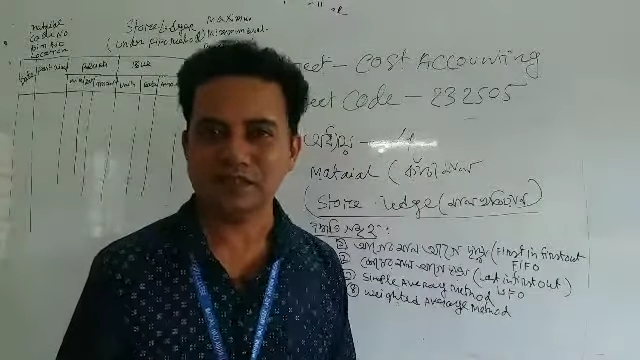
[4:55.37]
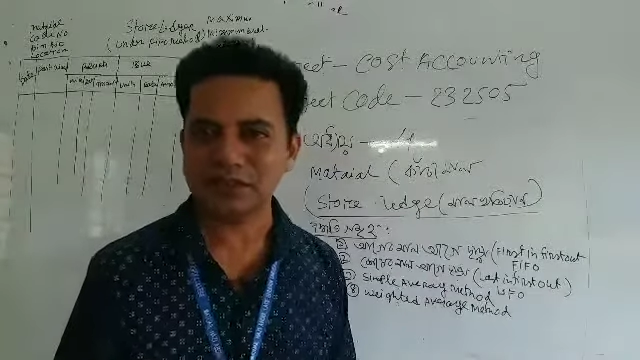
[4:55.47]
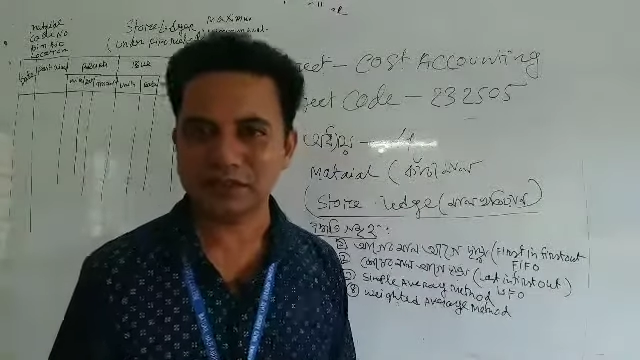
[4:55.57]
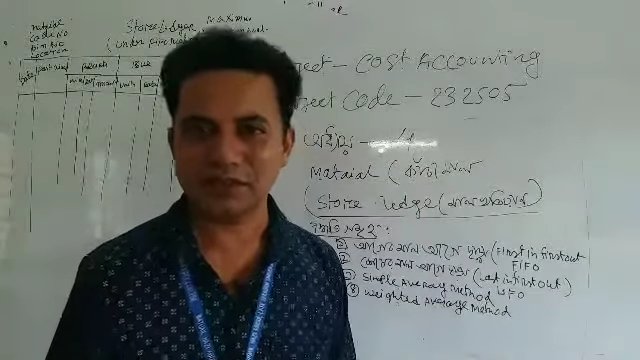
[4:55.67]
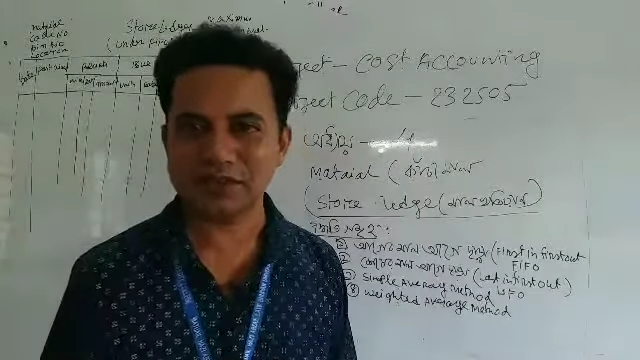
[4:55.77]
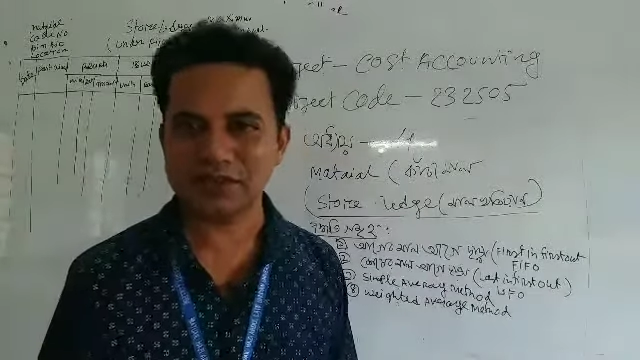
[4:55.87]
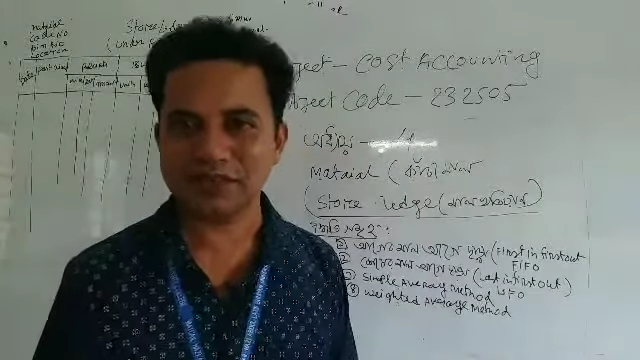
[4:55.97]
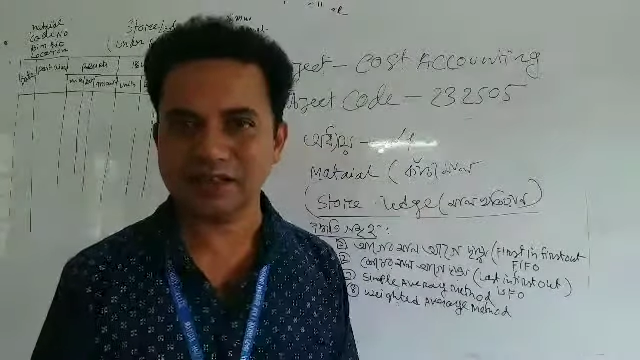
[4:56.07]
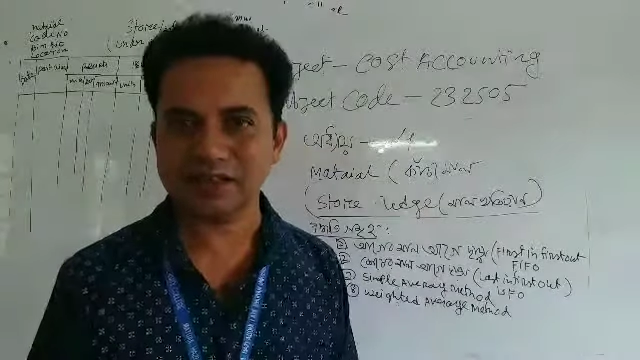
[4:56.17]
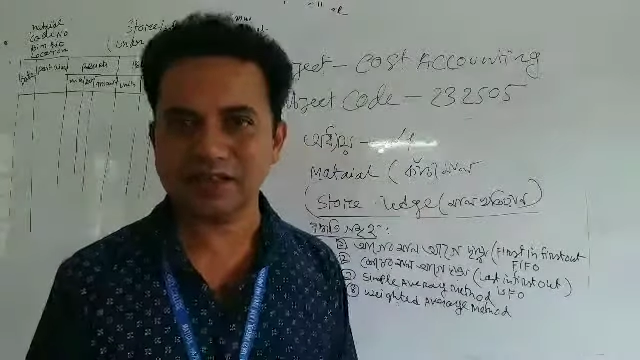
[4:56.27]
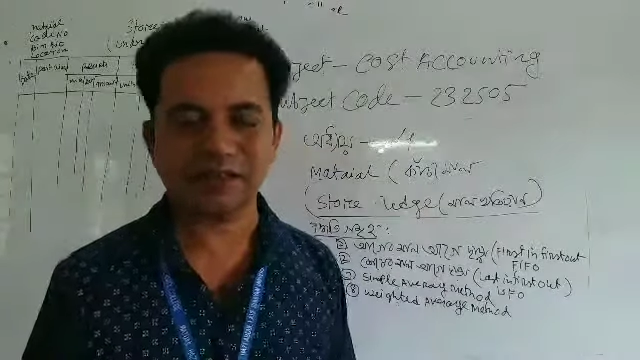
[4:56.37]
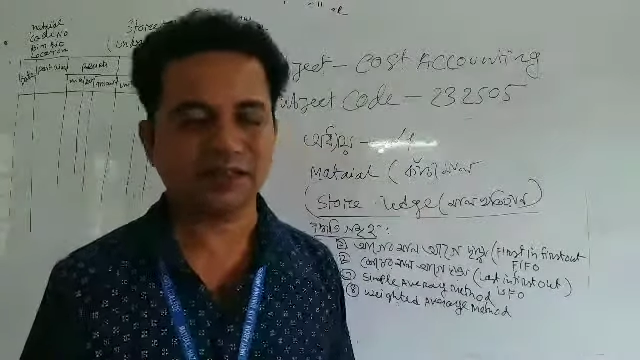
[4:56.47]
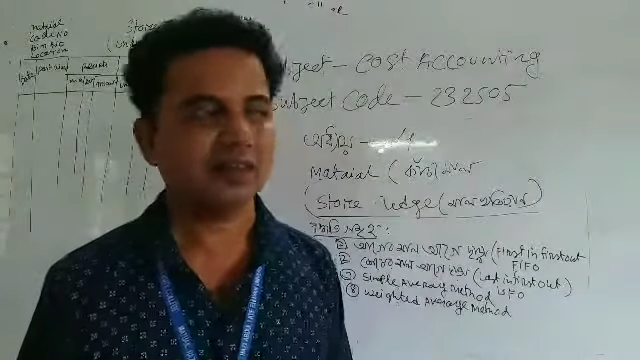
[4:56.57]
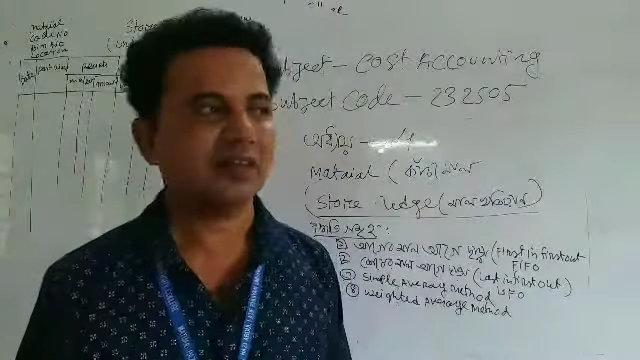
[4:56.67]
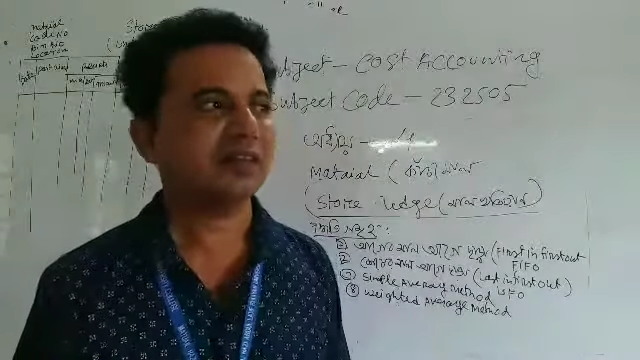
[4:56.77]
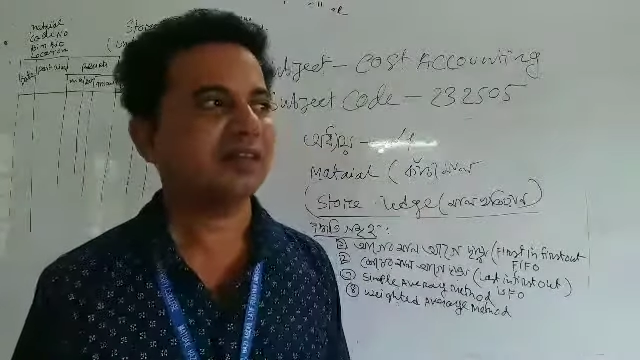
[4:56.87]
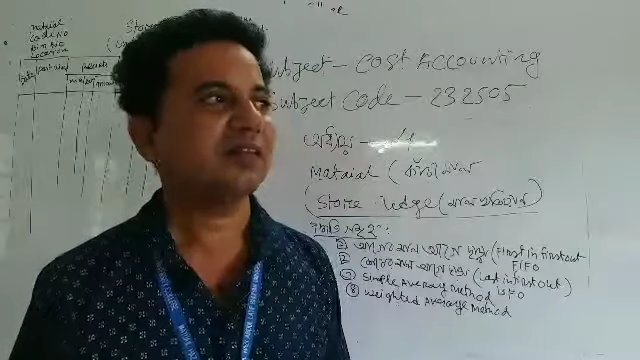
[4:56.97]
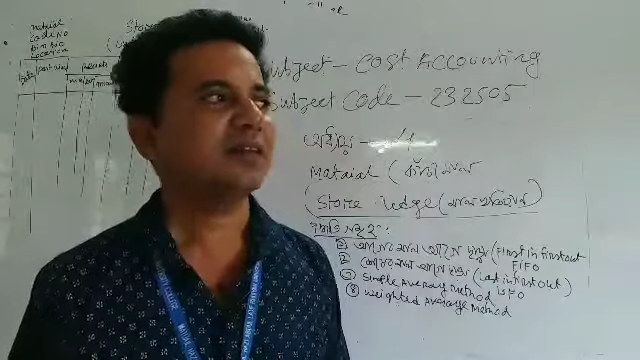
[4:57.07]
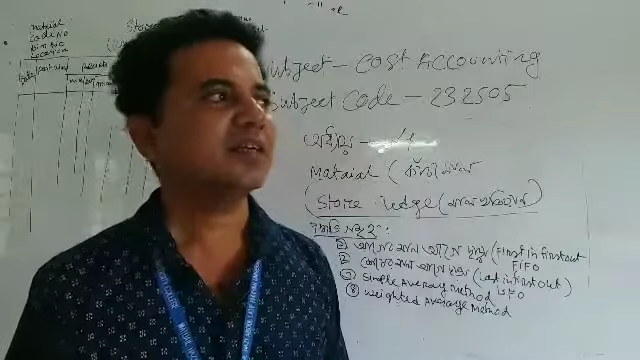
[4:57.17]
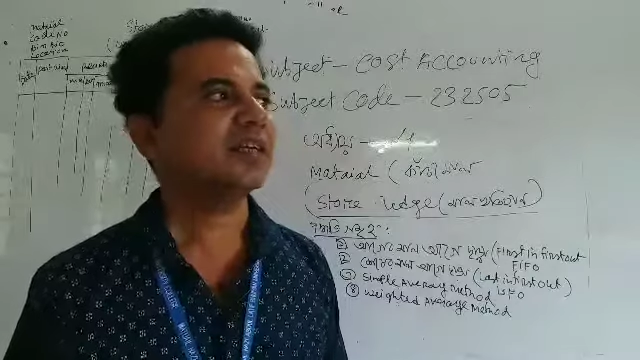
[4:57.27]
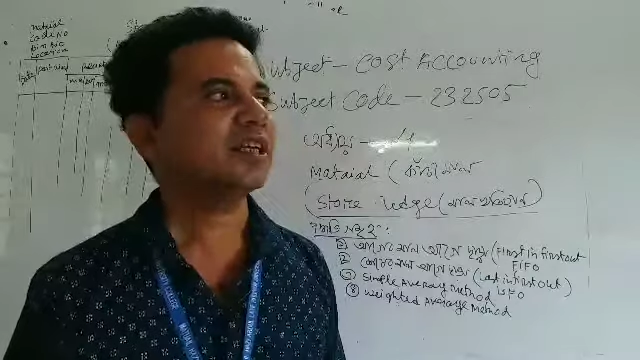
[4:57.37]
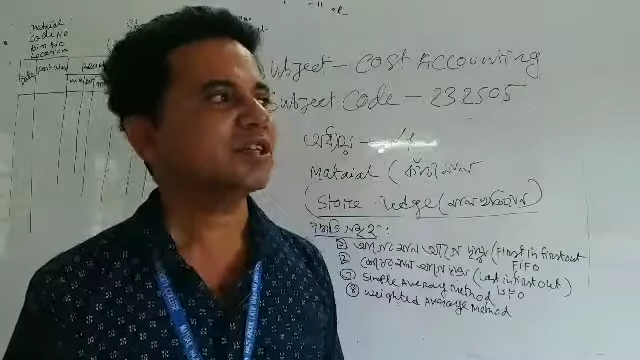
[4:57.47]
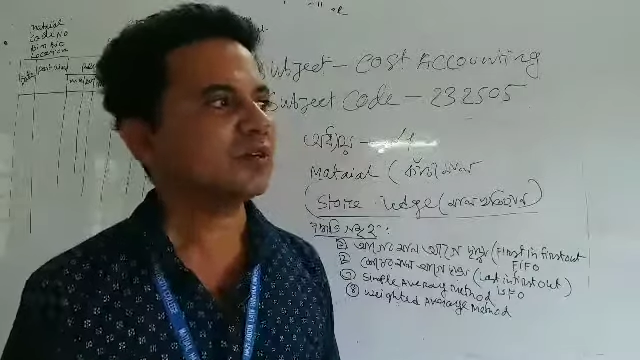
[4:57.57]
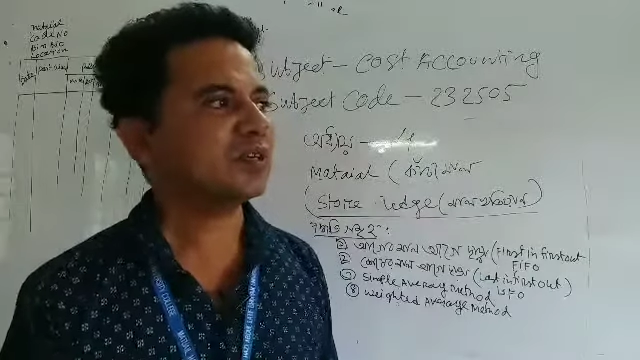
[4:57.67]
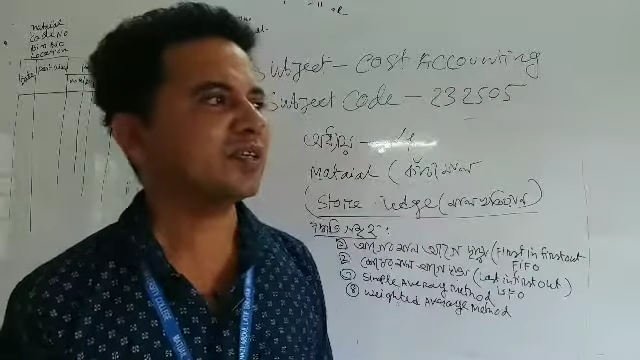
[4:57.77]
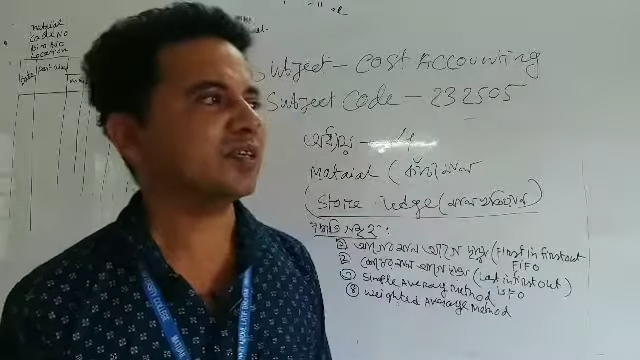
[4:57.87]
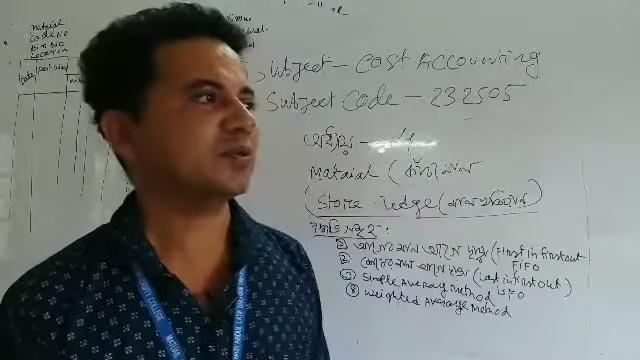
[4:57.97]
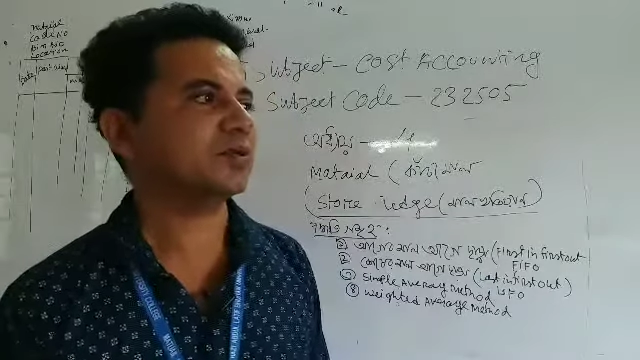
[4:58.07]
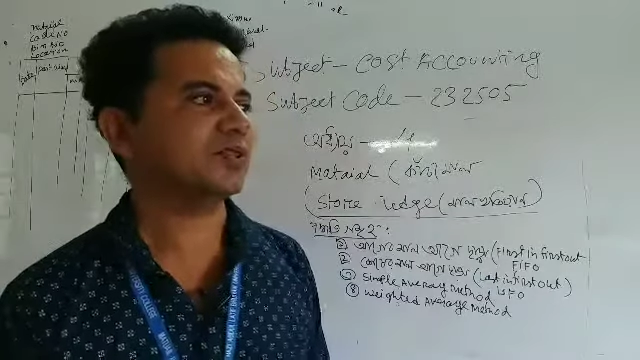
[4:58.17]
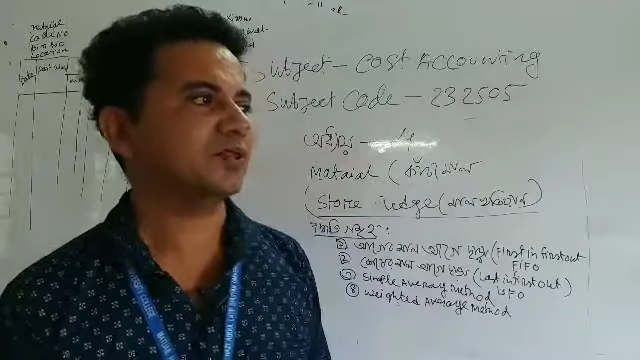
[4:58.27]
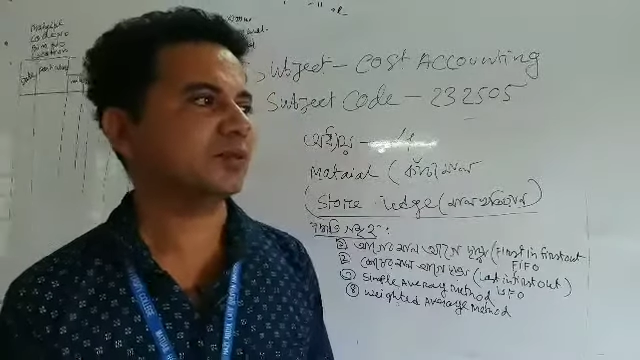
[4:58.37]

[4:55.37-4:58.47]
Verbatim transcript: স্টোর লেজার স্টোর লেজারটা হচ্ছে